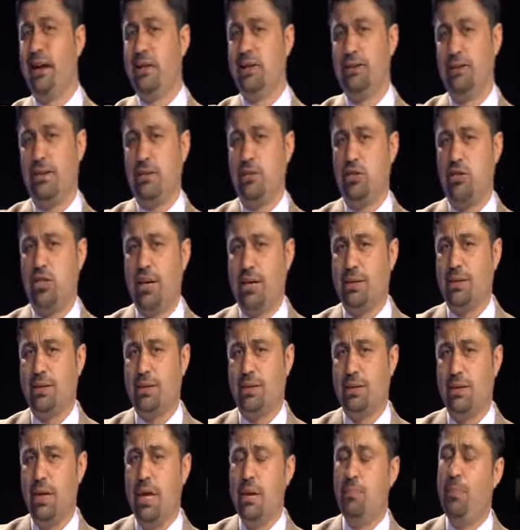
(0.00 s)

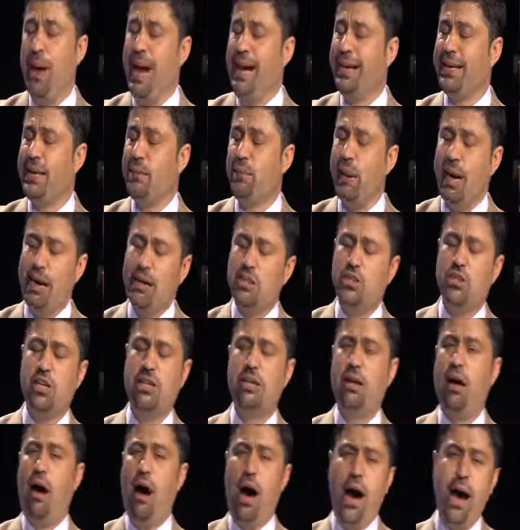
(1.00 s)
hatırlatacağız. Belki bazı
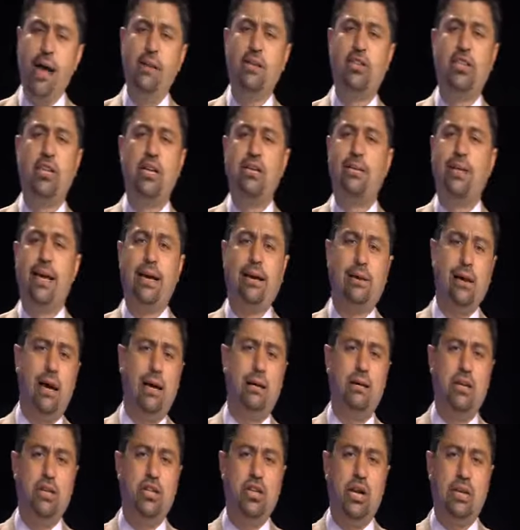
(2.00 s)
şeyleri aynı şeyleri
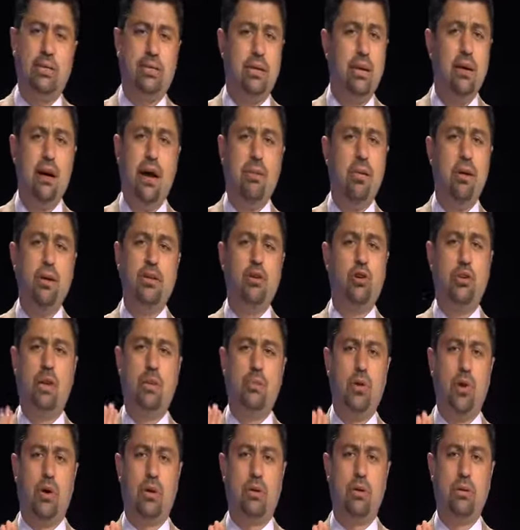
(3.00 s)
tekrarlayacağız ama hiç
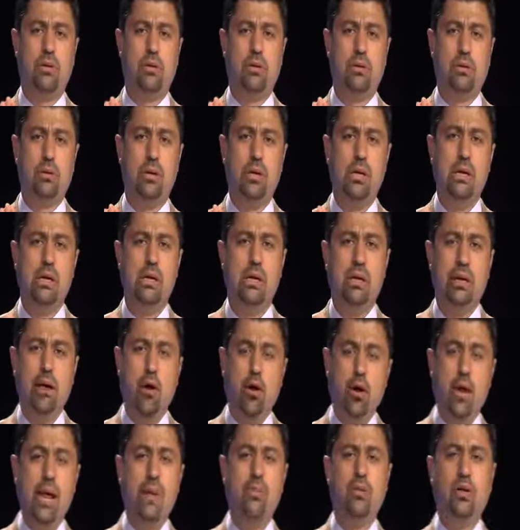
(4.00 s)
önemi yok.
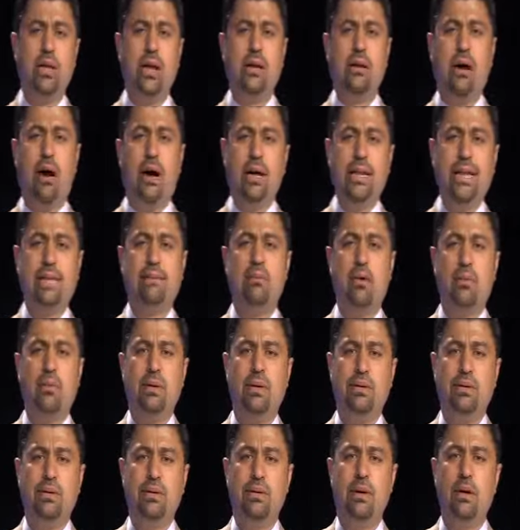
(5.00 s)
Önemli olan
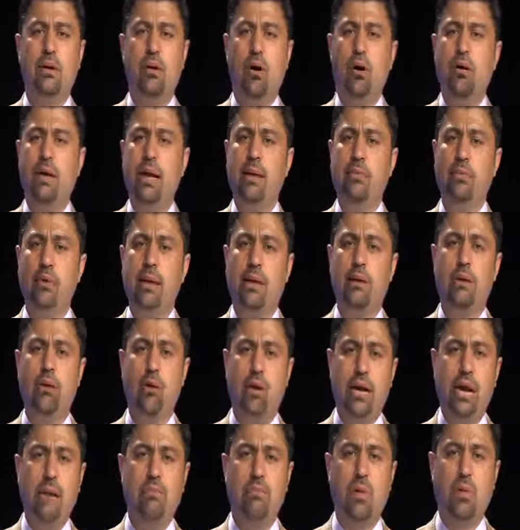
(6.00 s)
anlamamız, önemli olan
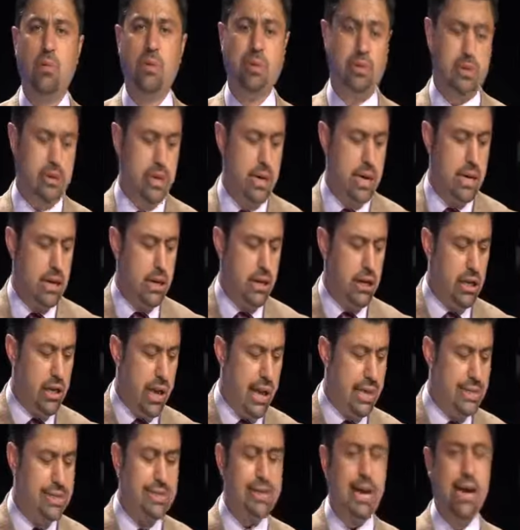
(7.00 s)
öğrenmemiz. E,
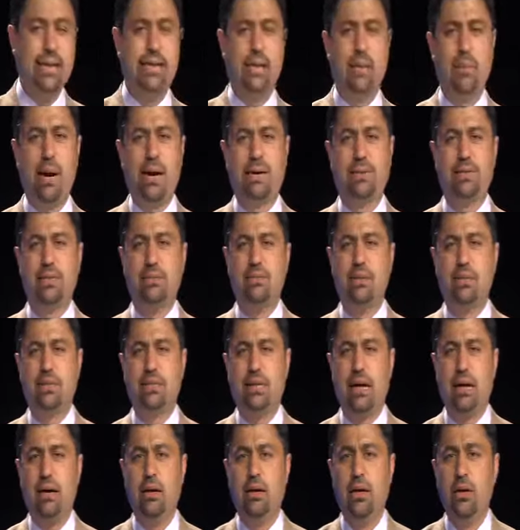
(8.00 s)
eski ayete
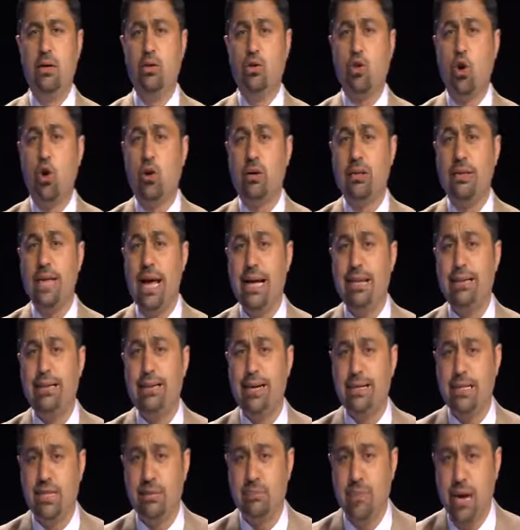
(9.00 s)
baktığımızda çok net
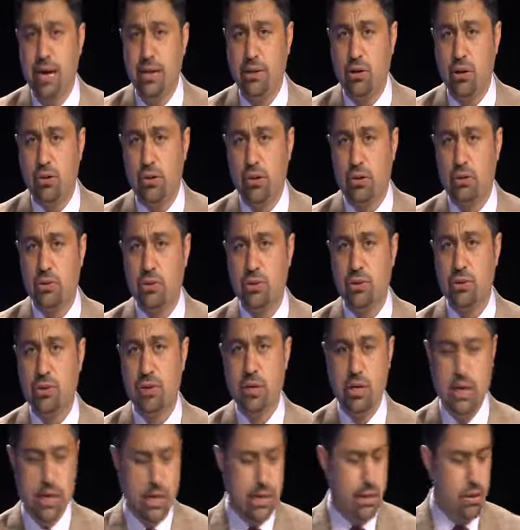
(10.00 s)
resimler görüyoruz.
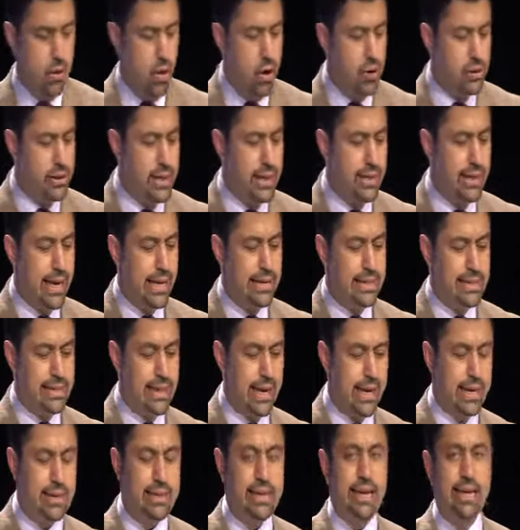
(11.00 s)
Örneğin eski
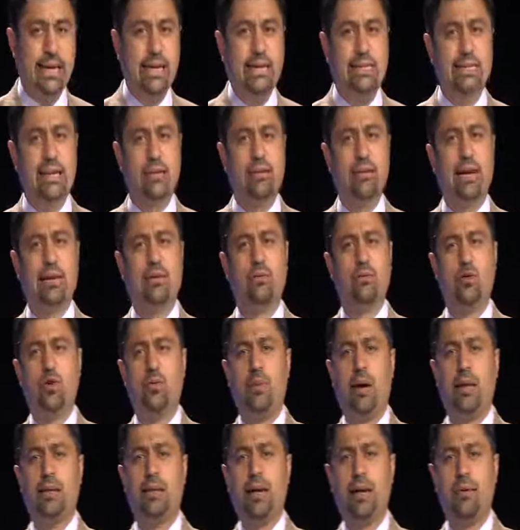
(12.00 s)
ayette insanlar
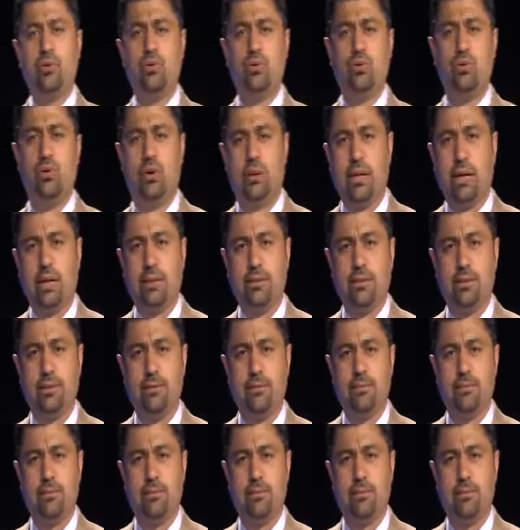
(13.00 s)
kurbanlar sunuyorlardı.